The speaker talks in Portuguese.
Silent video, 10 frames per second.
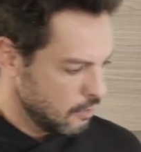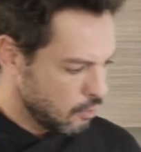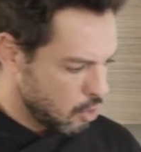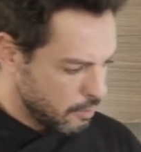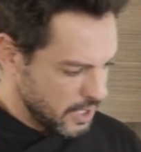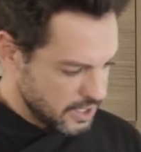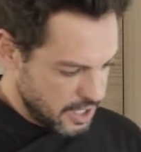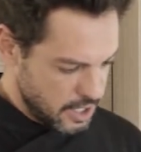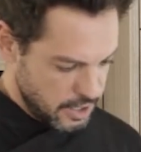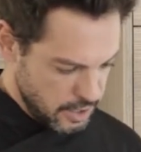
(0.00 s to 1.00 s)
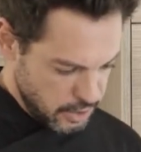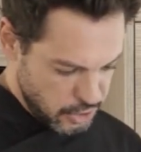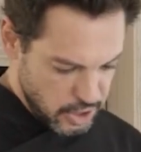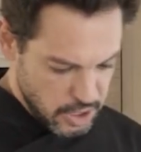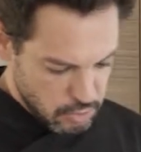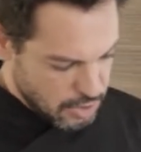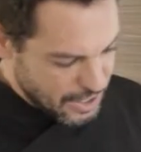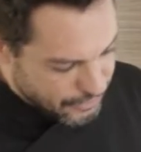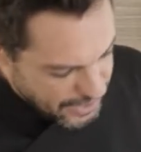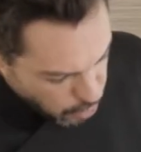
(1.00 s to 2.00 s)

Vou começar tirando um café